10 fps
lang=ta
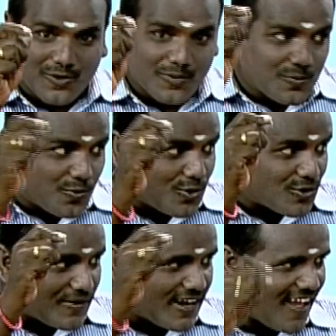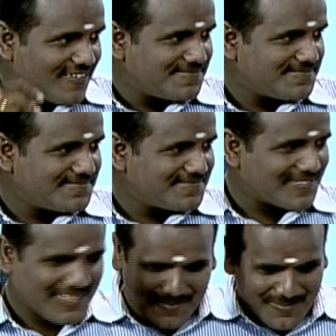ஒருவன் ஊடுருவல்லாம்
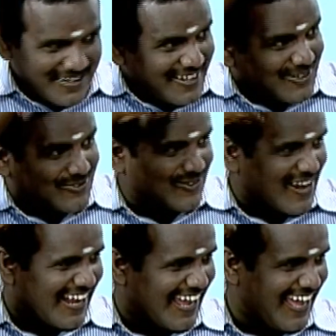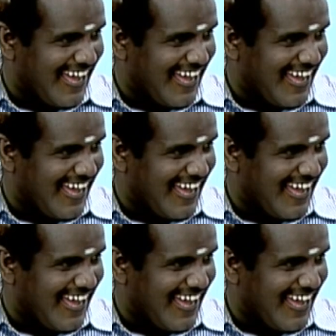இந்த மண்டையை சொல்றாங்க